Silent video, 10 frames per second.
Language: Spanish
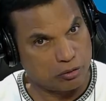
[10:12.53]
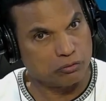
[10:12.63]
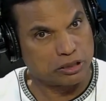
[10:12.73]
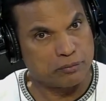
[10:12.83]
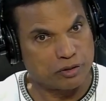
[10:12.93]

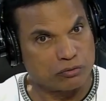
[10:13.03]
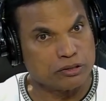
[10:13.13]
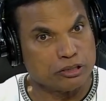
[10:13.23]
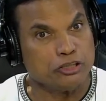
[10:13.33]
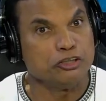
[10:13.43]
Ustedes, vieron.
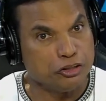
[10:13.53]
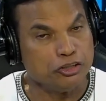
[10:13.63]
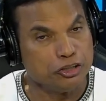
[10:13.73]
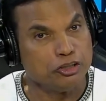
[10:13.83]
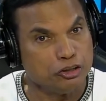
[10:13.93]

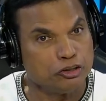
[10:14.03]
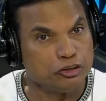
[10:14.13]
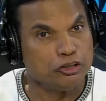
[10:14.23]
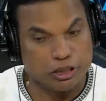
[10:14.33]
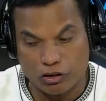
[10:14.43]

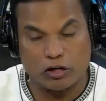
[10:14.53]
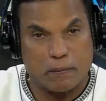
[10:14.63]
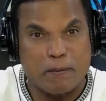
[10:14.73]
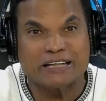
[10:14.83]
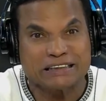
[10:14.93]
Y, lo que
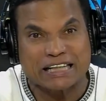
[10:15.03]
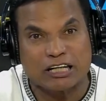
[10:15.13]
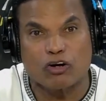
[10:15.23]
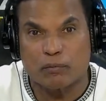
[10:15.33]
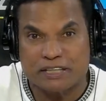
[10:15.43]
pasa es
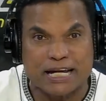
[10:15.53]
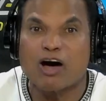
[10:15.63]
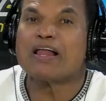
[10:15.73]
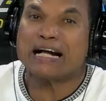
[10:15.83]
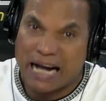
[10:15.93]
que los
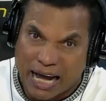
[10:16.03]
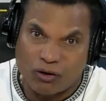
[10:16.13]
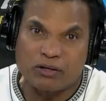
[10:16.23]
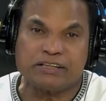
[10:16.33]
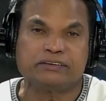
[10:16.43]
videos de
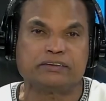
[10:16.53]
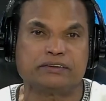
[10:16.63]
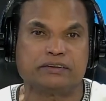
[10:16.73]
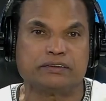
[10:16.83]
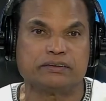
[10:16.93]
Carolyn
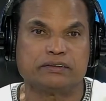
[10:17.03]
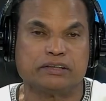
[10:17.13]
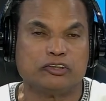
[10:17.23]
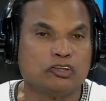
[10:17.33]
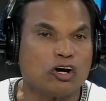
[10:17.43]

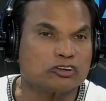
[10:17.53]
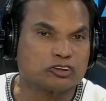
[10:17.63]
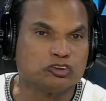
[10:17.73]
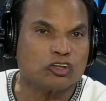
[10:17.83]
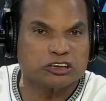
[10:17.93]
no,
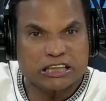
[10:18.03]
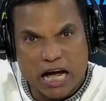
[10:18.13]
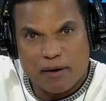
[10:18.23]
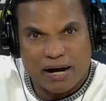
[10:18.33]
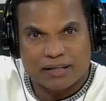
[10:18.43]
no se
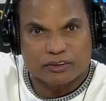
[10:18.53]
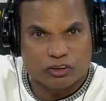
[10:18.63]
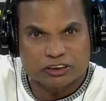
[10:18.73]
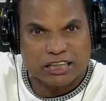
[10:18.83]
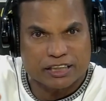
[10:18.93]
daban,
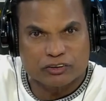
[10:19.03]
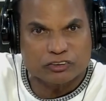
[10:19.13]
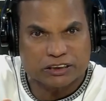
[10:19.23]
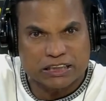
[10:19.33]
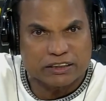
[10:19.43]
no se, no
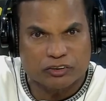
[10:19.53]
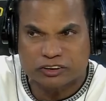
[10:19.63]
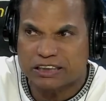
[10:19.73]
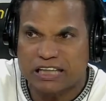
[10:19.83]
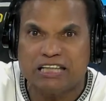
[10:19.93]
no
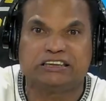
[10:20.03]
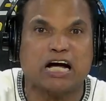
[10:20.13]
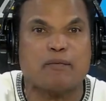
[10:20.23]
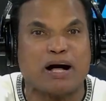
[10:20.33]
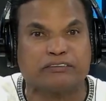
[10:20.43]
se
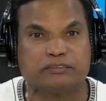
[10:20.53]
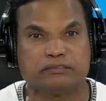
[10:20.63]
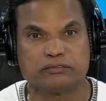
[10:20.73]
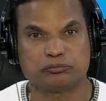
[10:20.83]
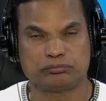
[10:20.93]
deslizaban.
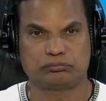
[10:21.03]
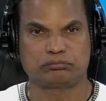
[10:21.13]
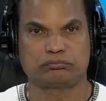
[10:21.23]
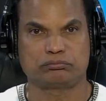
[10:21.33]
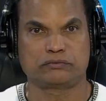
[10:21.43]

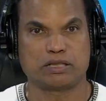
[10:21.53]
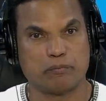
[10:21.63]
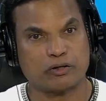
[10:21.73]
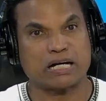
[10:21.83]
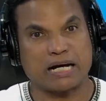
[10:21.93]

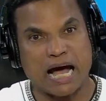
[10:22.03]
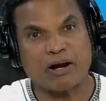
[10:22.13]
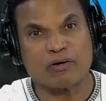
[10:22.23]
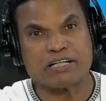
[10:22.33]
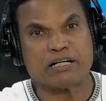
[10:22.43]
Porque
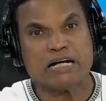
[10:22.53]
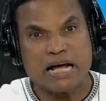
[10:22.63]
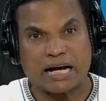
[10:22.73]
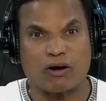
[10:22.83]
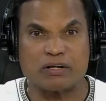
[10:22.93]
Carolyn,
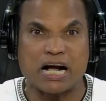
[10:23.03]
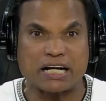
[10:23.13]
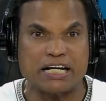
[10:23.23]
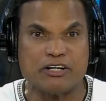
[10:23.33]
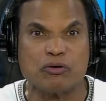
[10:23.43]

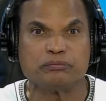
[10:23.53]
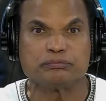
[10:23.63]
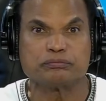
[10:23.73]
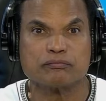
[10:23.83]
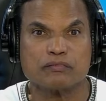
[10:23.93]
Aquino,
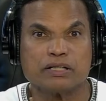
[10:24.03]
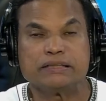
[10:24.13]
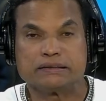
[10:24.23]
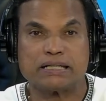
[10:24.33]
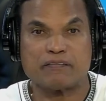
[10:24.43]

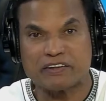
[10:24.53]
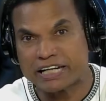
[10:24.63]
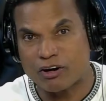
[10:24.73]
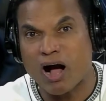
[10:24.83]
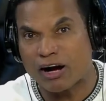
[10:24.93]
desde
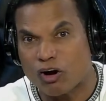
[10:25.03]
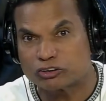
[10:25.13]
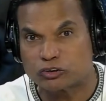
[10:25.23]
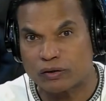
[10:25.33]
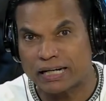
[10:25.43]
Figueroa
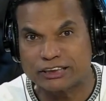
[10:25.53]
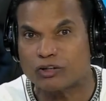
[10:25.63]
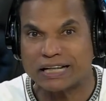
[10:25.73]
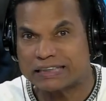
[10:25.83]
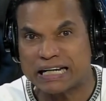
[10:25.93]
Agosto, que le
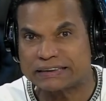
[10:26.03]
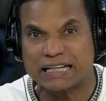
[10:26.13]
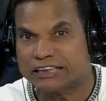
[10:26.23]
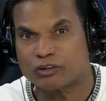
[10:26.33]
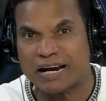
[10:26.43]
hizo la teta y
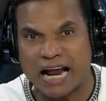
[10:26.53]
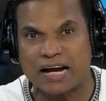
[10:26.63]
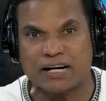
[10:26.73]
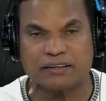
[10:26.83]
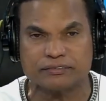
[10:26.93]
le hizo la
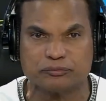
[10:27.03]
nalga.